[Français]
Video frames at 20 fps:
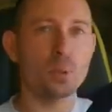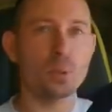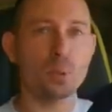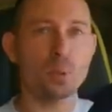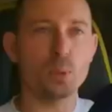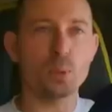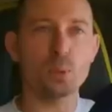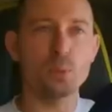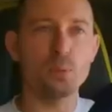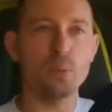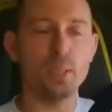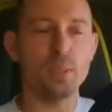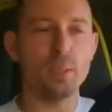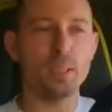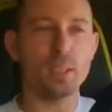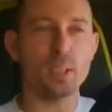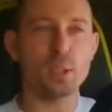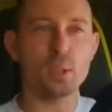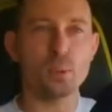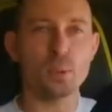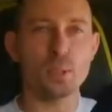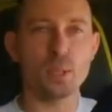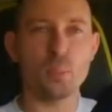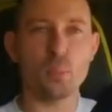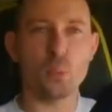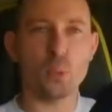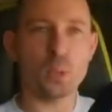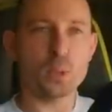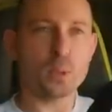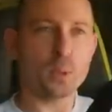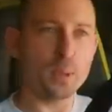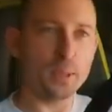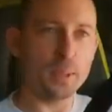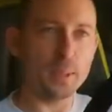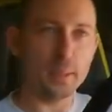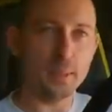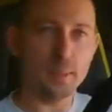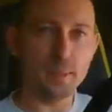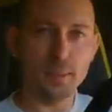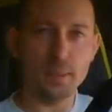se retrouver avec des choses un peu
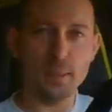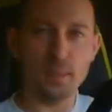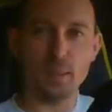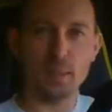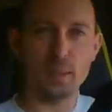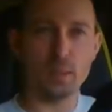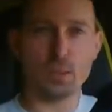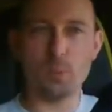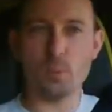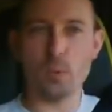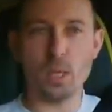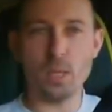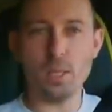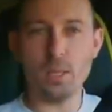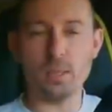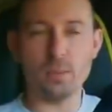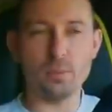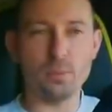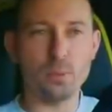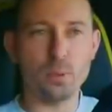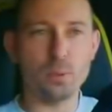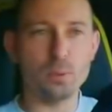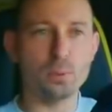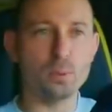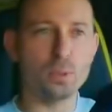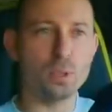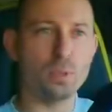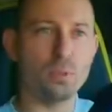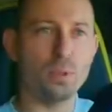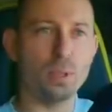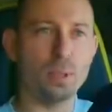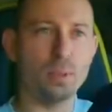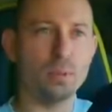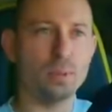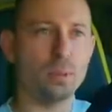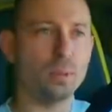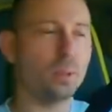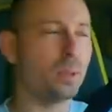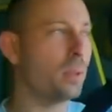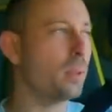insolites, hein, comme là, la fois où j'ai fait
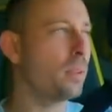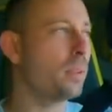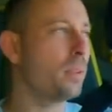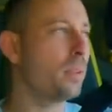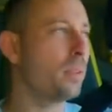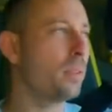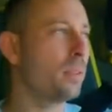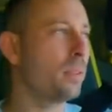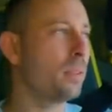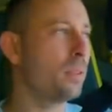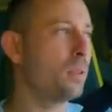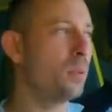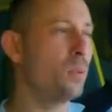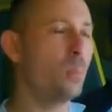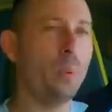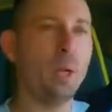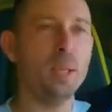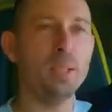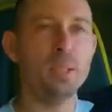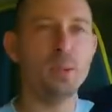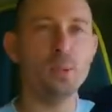une, euh, une pale